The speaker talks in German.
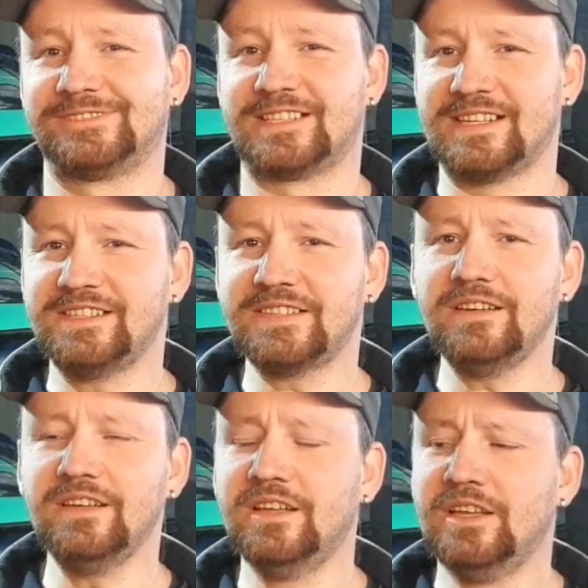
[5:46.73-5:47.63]
Das heißt
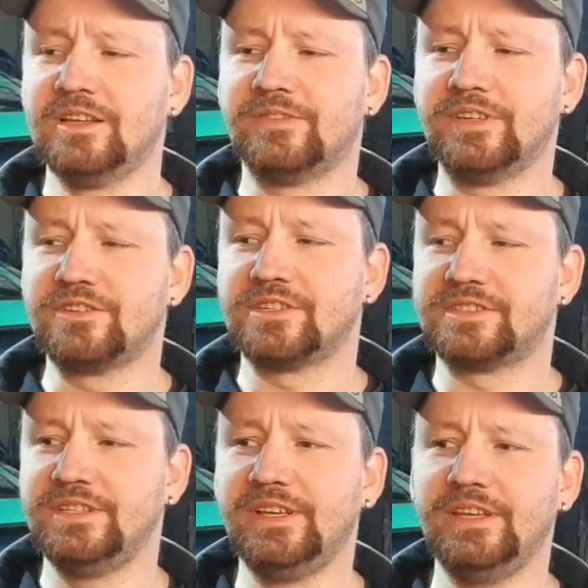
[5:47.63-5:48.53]
da, wenn ich jetzt
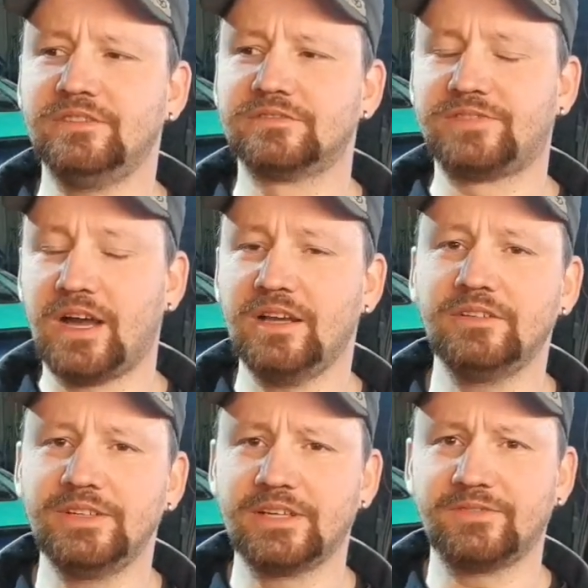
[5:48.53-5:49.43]
hier gehe und fahre
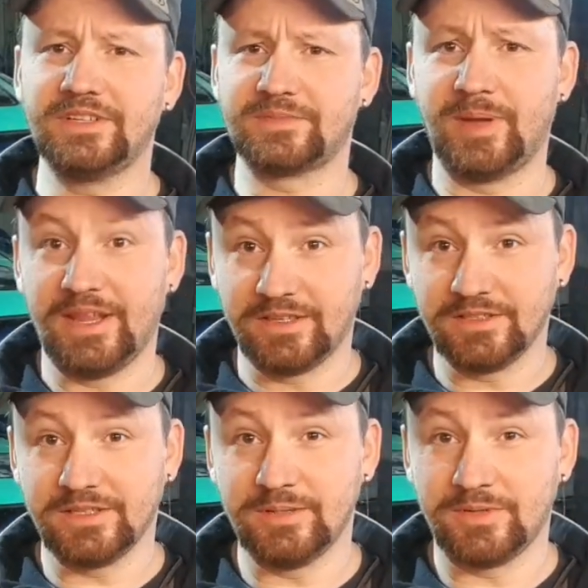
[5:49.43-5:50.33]
und irgendwann ist mein
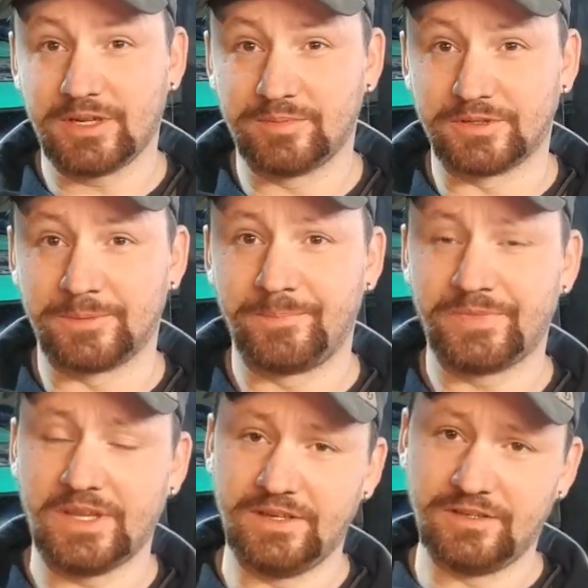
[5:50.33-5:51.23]
Lenkgetriebe kaputt,
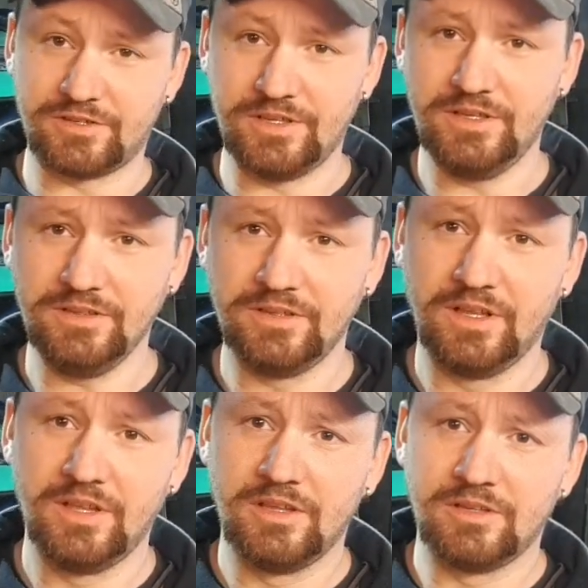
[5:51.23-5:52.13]
gehe ich hier,
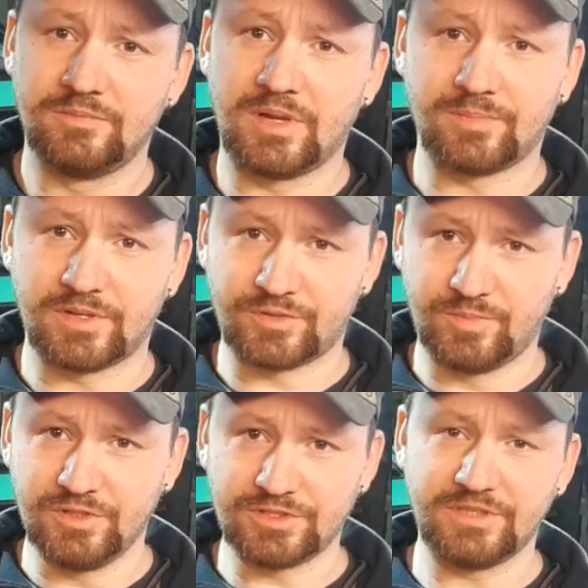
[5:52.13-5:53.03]
mache meine
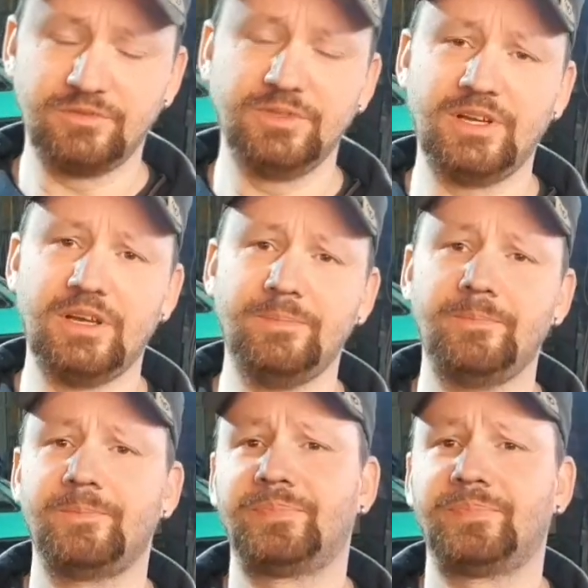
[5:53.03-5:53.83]
Spurstand unten ab,